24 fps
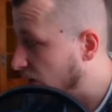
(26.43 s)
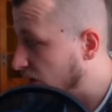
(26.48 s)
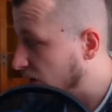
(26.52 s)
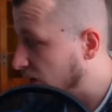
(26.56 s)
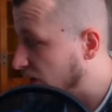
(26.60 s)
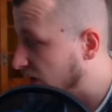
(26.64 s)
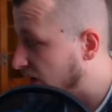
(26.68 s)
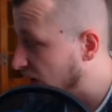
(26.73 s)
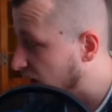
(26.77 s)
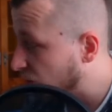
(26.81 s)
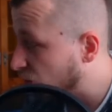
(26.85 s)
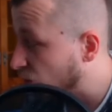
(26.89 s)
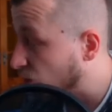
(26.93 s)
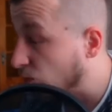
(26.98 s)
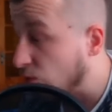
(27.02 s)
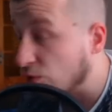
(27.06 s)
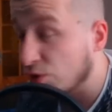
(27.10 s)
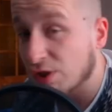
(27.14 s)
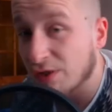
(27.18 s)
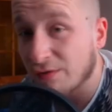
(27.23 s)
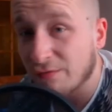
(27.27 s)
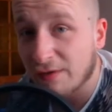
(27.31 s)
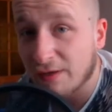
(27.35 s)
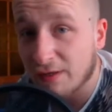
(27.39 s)
ja to
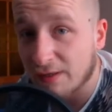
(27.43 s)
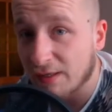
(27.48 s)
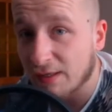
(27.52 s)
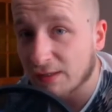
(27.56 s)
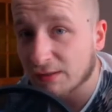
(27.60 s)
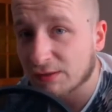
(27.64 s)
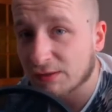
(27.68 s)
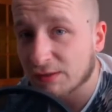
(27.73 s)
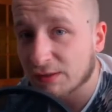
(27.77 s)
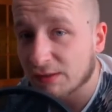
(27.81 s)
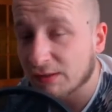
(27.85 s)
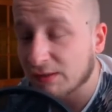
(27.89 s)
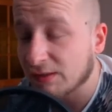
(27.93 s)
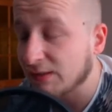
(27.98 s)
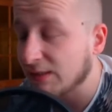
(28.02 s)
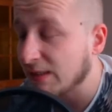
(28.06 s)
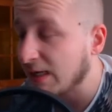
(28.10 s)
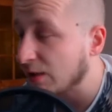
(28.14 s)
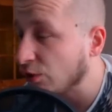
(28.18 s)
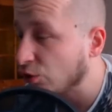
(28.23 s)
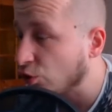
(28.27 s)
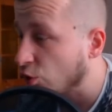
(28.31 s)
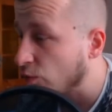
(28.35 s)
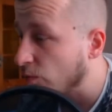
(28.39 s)
muszę wygrać.
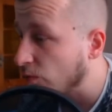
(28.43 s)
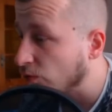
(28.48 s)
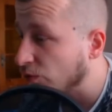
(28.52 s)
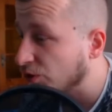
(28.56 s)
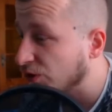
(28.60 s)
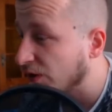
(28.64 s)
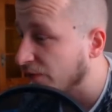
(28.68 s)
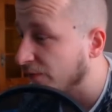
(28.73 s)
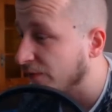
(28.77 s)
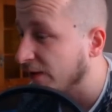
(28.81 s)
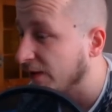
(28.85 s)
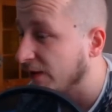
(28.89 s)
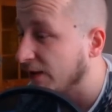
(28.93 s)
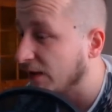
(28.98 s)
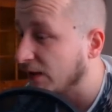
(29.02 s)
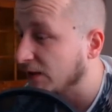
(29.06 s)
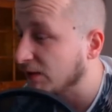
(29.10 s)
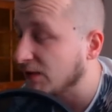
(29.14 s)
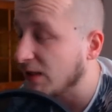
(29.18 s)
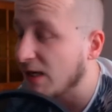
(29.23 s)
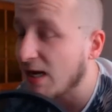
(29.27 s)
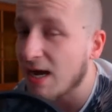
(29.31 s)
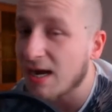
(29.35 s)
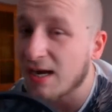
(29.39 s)
Ja to muszę
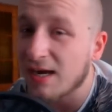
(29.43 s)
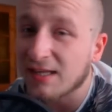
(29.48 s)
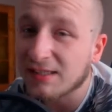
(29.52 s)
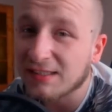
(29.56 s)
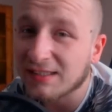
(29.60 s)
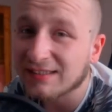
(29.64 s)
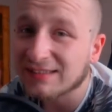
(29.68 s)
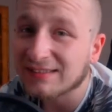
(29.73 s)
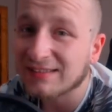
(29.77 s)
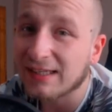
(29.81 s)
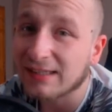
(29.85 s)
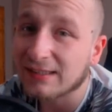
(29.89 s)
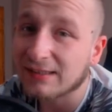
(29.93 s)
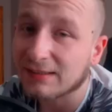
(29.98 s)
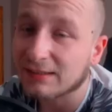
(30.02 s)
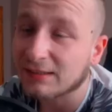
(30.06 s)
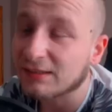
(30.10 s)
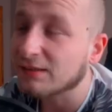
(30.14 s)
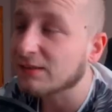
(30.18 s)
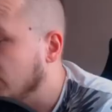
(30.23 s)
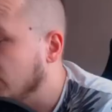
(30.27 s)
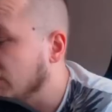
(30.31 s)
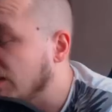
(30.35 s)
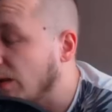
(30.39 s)
wygrać. Ale niestety,
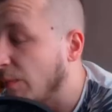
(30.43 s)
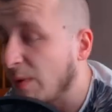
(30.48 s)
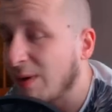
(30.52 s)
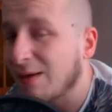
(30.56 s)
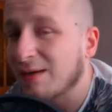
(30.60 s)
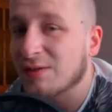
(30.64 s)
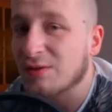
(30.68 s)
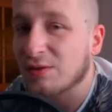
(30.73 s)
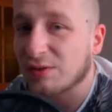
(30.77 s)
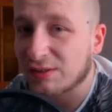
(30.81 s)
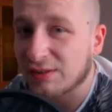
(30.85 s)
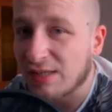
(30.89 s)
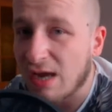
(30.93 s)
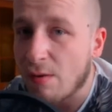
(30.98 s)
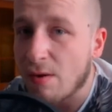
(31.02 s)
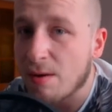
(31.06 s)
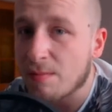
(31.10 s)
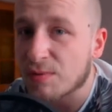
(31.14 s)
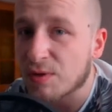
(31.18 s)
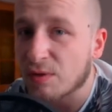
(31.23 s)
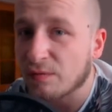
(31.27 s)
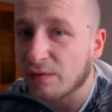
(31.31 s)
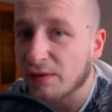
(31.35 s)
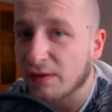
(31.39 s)
za bardzo
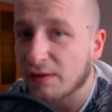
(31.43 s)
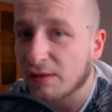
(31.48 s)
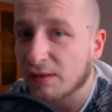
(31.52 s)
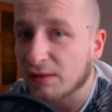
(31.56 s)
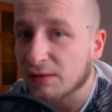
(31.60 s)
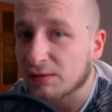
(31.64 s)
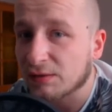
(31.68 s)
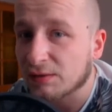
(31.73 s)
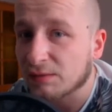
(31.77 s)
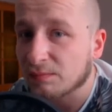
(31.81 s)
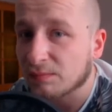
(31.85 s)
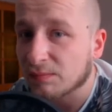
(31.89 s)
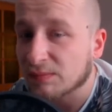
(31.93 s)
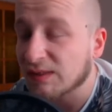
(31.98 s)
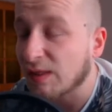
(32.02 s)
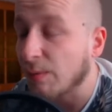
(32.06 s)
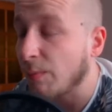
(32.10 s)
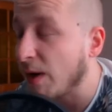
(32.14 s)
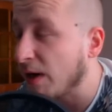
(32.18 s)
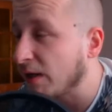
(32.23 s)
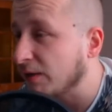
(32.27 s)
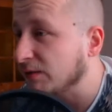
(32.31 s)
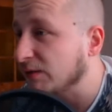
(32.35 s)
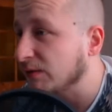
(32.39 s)
chciałem to wygrać. Za
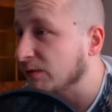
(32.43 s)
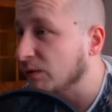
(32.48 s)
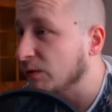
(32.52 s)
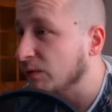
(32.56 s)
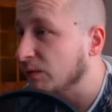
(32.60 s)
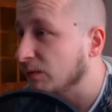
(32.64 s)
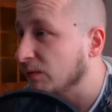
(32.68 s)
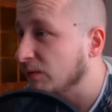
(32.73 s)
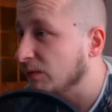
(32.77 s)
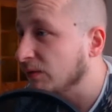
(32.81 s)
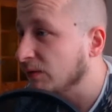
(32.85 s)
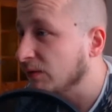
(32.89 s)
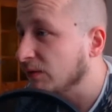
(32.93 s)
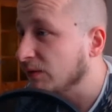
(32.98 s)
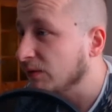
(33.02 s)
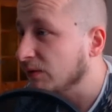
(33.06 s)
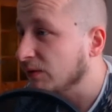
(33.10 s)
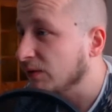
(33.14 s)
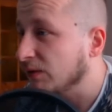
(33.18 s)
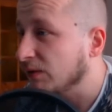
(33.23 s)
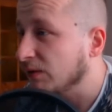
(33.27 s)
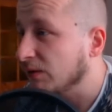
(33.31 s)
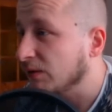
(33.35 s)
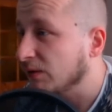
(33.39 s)
bardzo.
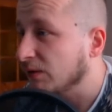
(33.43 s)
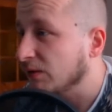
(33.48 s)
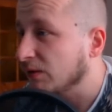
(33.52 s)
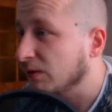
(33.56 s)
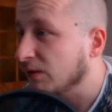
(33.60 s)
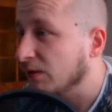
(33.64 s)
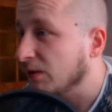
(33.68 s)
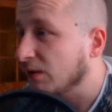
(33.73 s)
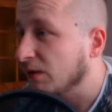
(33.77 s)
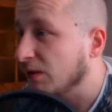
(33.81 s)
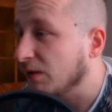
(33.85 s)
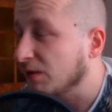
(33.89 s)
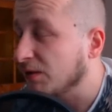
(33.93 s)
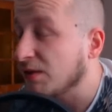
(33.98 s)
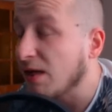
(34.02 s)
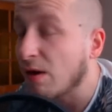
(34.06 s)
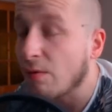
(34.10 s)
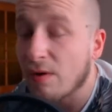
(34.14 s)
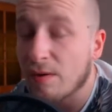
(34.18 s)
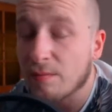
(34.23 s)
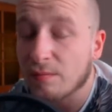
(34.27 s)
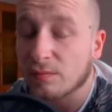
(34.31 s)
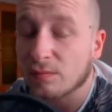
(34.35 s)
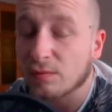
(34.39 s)

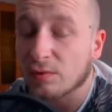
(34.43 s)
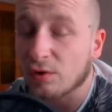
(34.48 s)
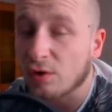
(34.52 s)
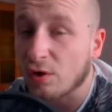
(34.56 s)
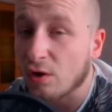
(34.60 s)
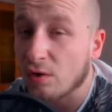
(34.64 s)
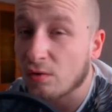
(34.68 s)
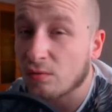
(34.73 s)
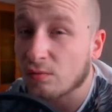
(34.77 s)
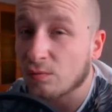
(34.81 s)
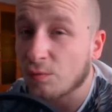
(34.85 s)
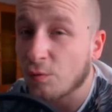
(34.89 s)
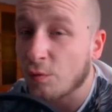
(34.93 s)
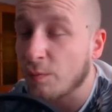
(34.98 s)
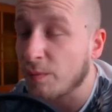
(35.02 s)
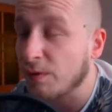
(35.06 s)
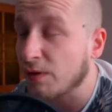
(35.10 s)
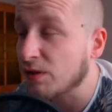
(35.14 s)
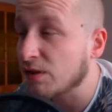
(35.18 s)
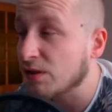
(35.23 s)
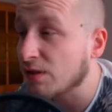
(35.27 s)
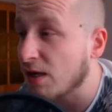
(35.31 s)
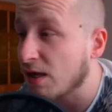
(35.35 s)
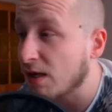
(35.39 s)
Chciałem go
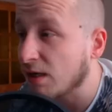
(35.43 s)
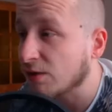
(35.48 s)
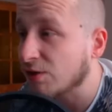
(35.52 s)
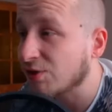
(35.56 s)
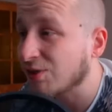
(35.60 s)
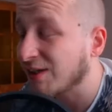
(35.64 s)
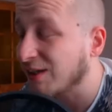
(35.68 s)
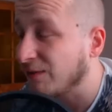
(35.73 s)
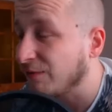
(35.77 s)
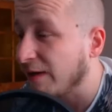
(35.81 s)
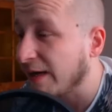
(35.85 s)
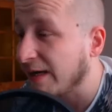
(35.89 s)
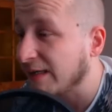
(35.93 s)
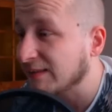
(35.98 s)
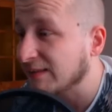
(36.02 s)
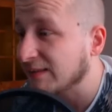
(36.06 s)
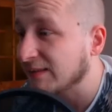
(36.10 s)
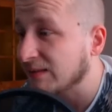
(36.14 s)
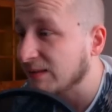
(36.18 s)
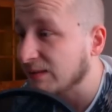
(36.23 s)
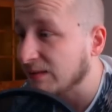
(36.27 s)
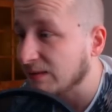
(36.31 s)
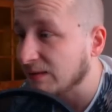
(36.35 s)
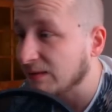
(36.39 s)
ubić na trzy
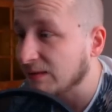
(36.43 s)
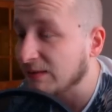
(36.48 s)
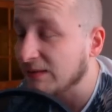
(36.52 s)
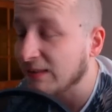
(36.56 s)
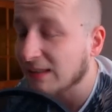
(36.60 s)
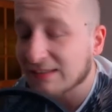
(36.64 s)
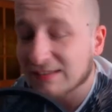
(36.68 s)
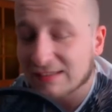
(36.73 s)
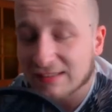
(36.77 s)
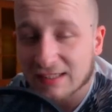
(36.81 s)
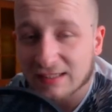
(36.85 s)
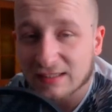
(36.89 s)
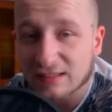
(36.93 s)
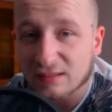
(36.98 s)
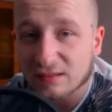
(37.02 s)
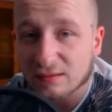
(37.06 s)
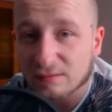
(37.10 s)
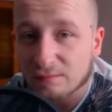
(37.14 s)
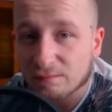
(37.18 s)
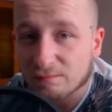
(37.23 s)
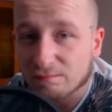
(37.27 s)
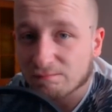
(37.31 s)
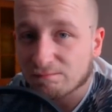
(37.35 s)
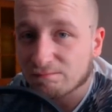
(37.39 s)
gwiazdki i niestety
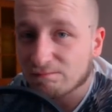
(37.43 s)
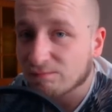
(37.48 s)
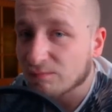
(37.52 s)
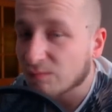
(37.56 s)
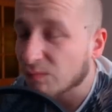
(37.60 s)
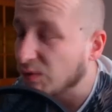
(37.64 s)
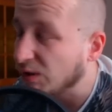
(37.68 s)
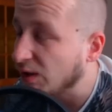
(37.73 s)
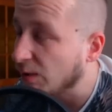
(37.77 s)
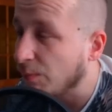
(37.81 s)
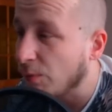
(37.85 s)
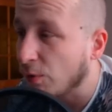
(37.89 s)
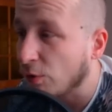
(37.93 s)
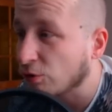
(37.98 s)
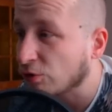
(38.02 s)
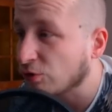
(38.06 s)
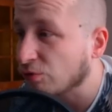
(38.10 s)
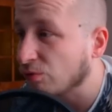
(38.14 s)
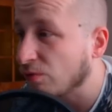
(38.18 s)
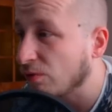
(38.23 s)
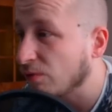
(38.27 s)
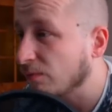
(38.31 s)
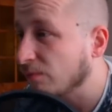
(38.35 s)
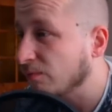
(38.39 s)
nie
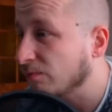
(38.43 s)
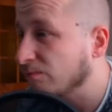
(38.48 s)
poszło.